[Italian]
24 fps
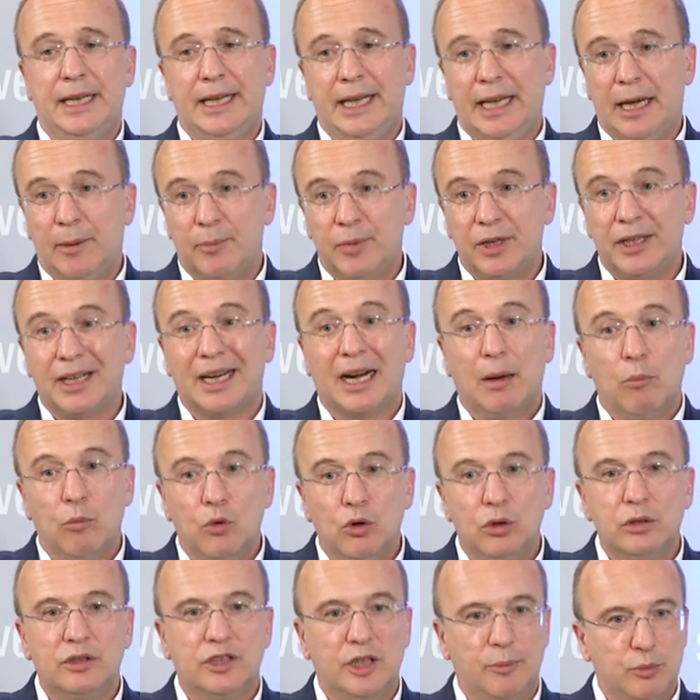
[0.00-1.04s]
e aprirà
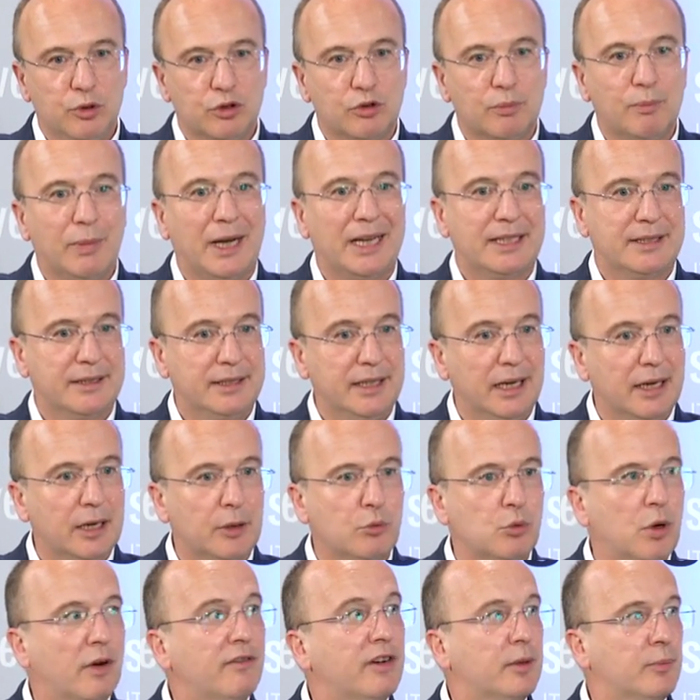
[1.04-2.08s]
molti più spazi alla
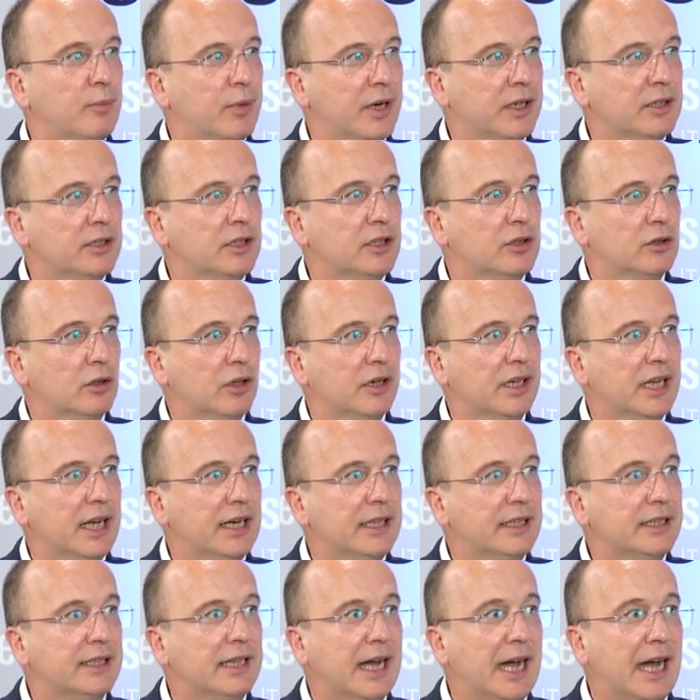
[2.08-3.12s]
nuova
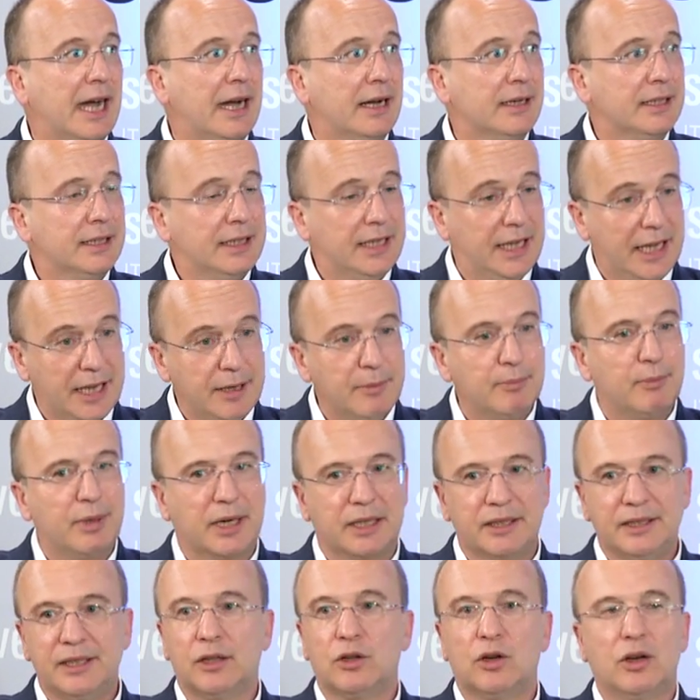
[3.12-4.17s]
imprenditorialità e in
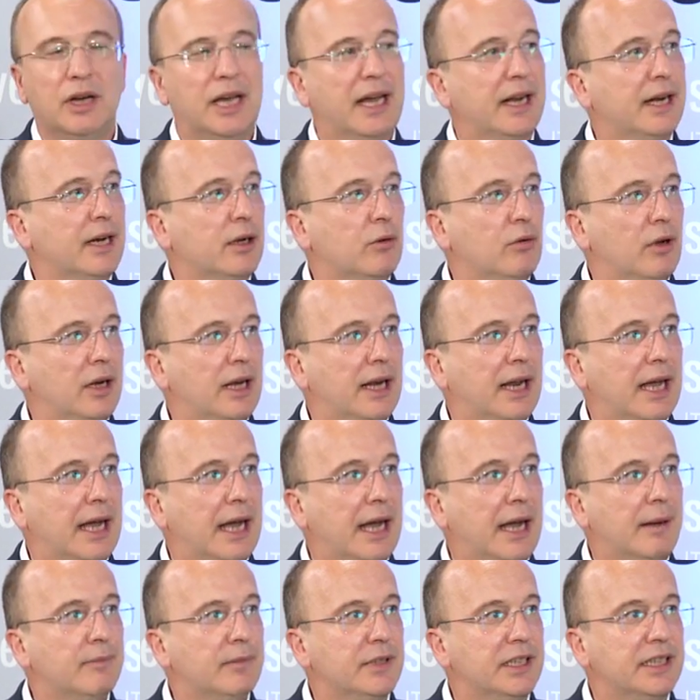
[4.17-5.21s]
particolare
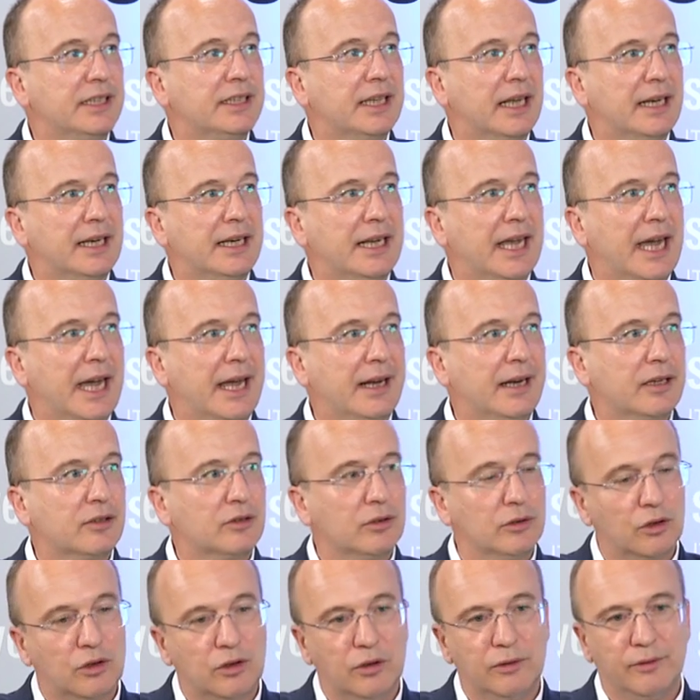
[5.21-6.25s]
quella italiana.
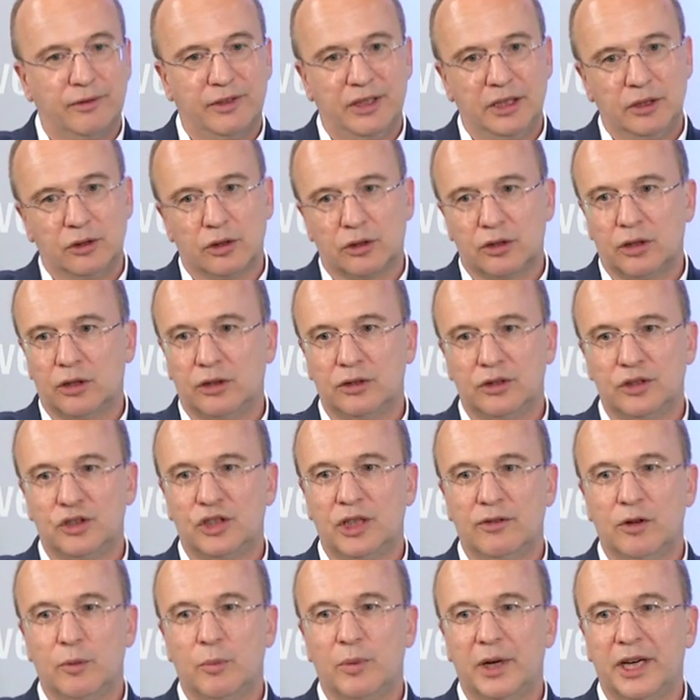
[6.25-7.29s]
Sono convinto, te lo
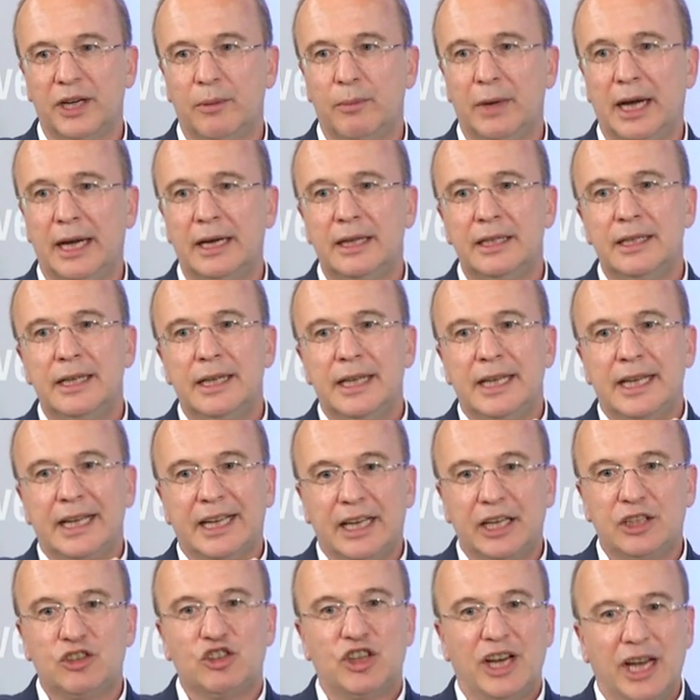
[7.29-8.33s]
dicevo prima,
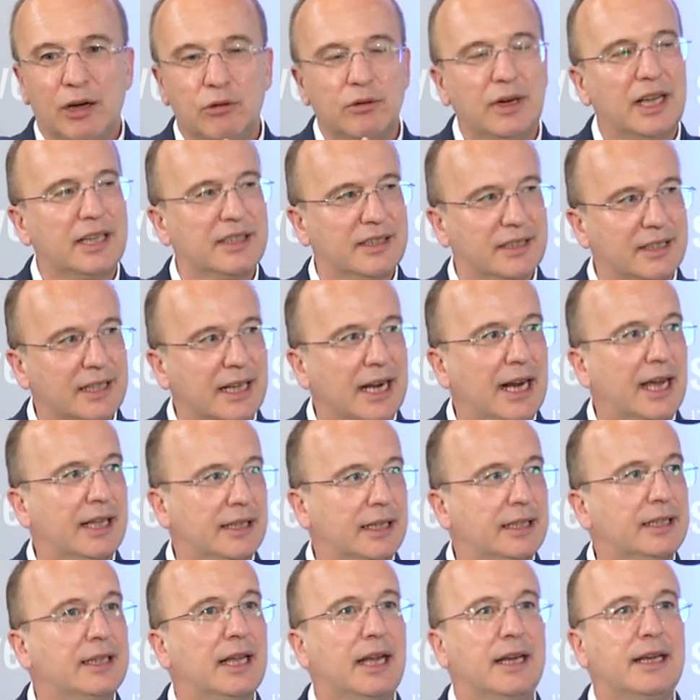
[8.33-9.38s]
che c'è una
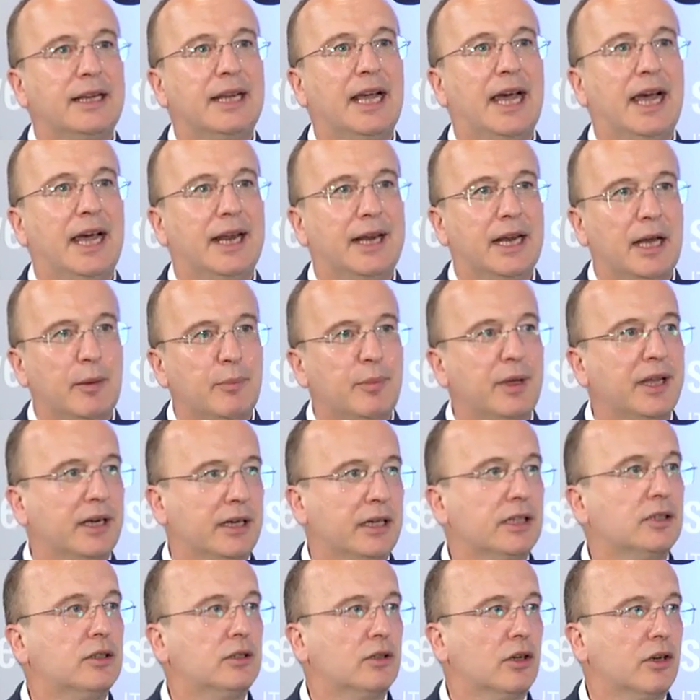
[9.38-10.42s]
strada italiana per
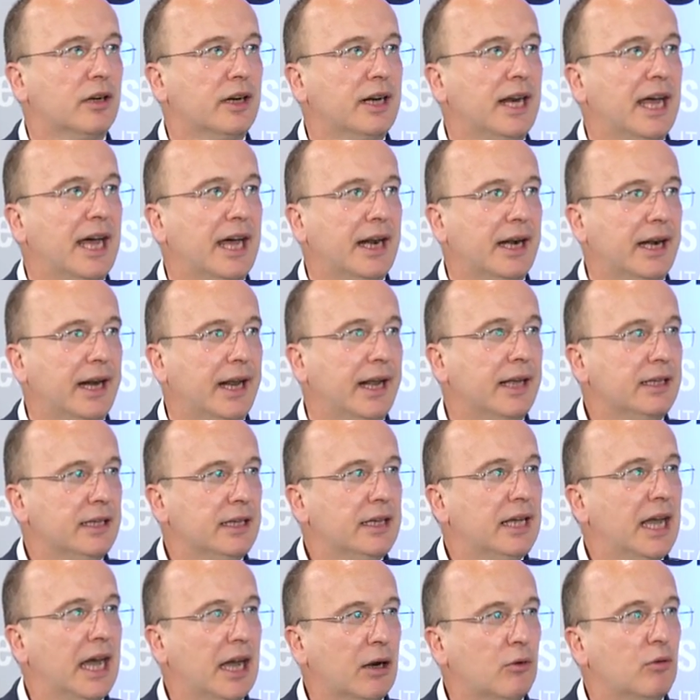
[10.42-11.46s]
ritornare
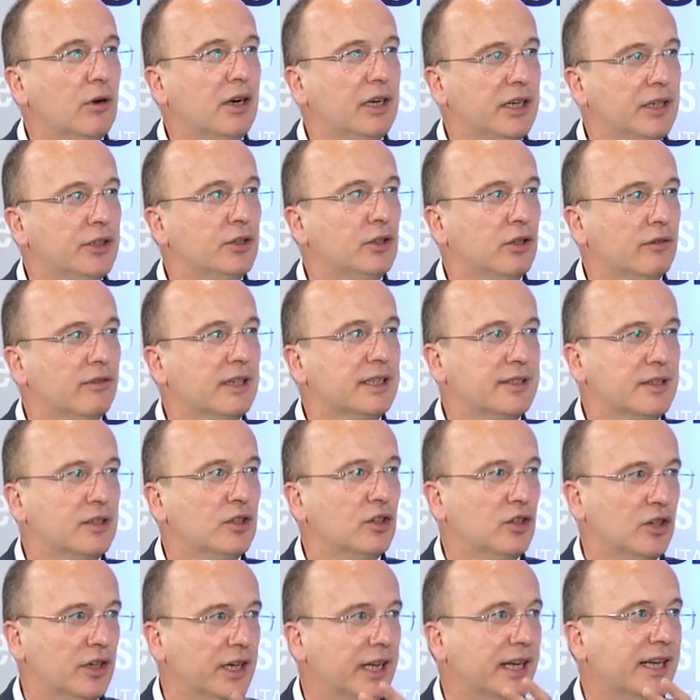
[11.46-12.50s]
a a
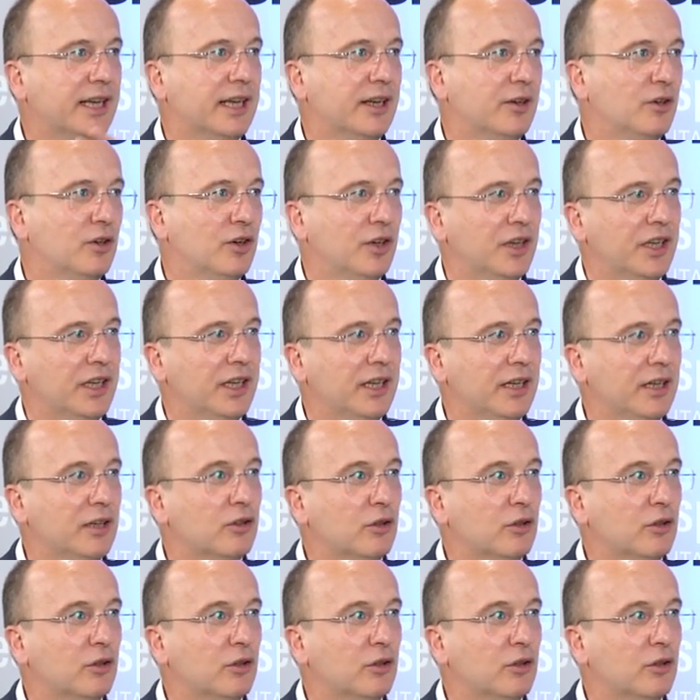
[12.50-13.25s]
quell'innovazione che noi